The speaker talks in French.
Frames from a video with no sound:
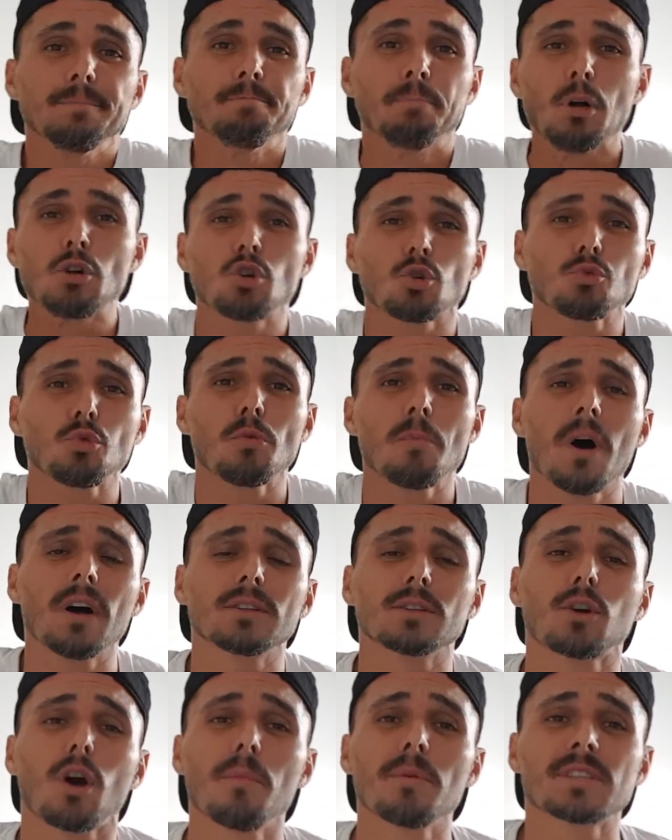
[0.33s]
Bonjour tout le
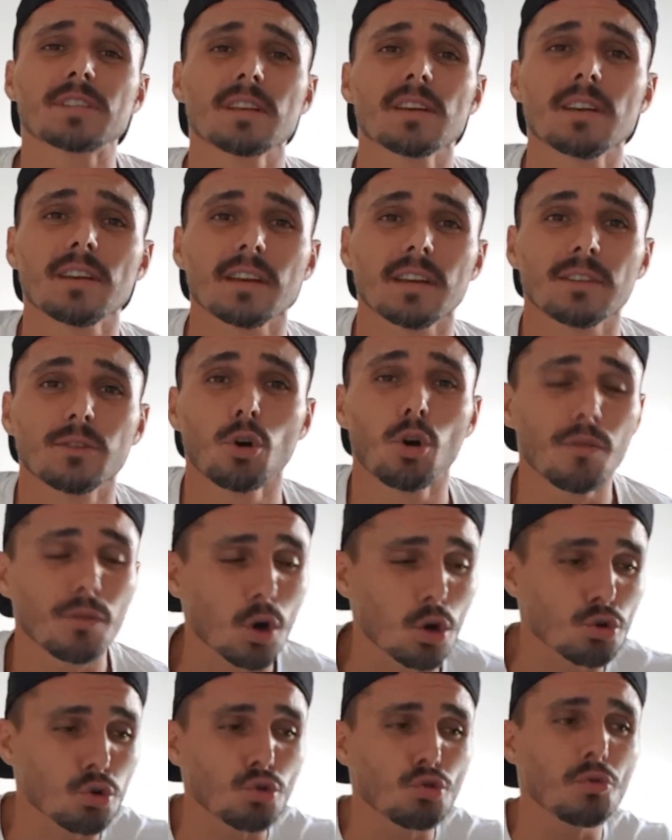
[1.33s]
monde, comment c'est Donc
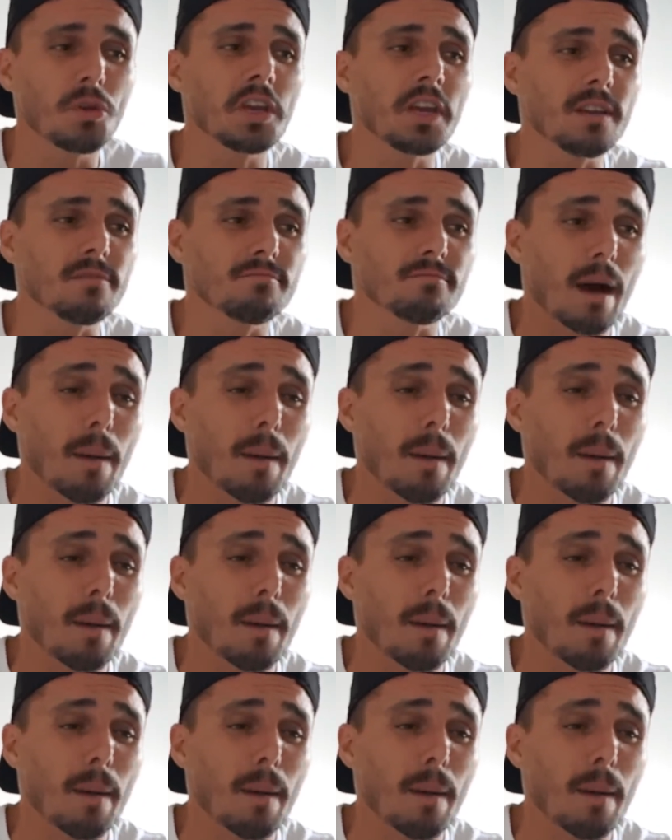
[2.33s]
voilà aujourd'hui,